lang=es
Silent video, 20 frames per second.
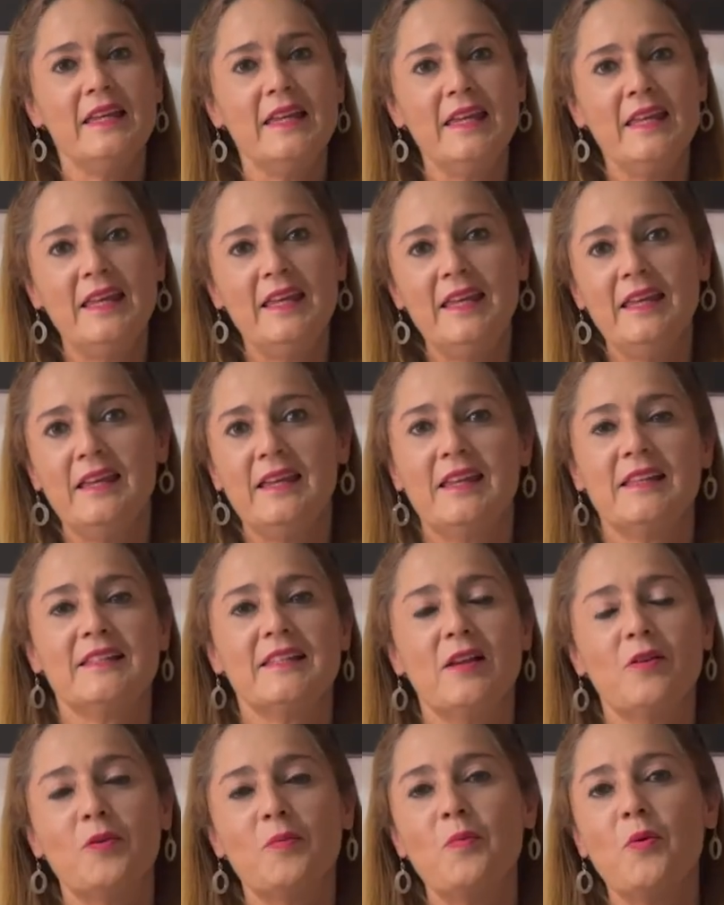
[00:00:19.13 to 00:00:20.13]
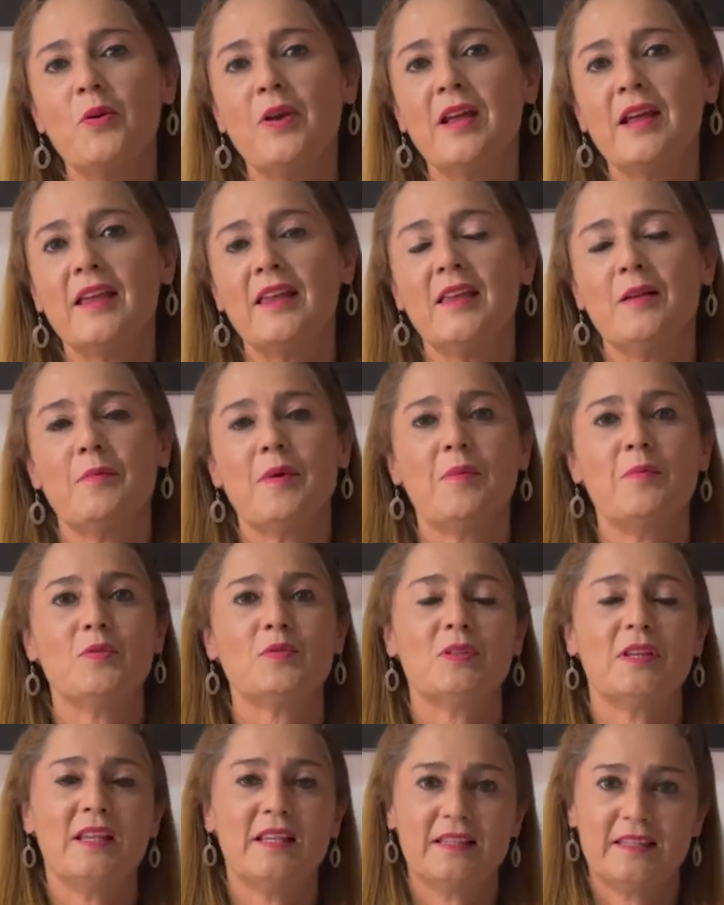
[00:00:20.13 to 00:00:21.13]
y es la hormona que
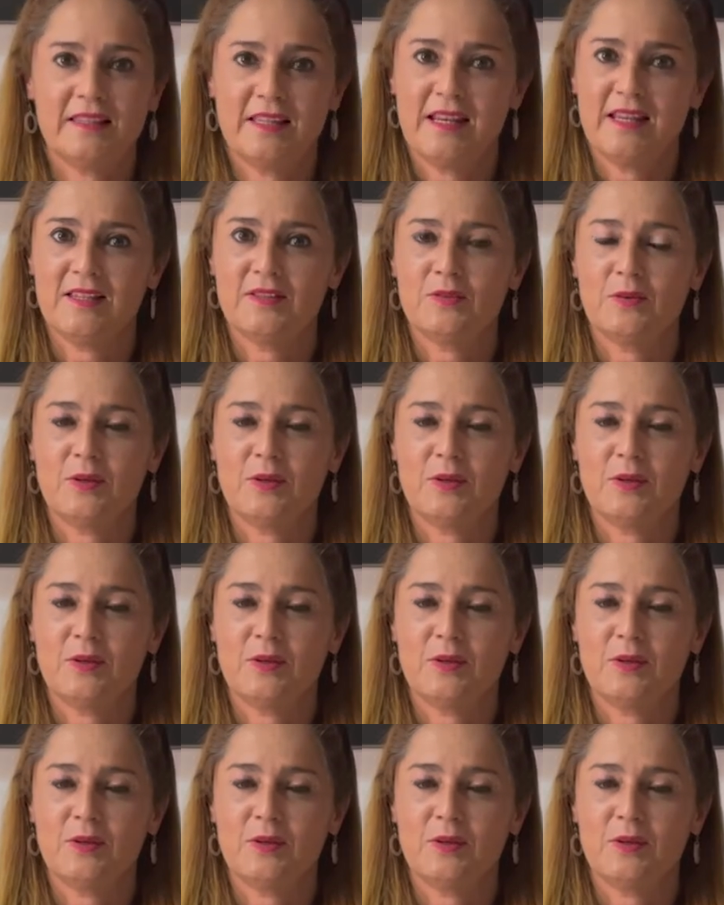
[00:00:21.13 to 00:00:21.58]
llamamos del estrés.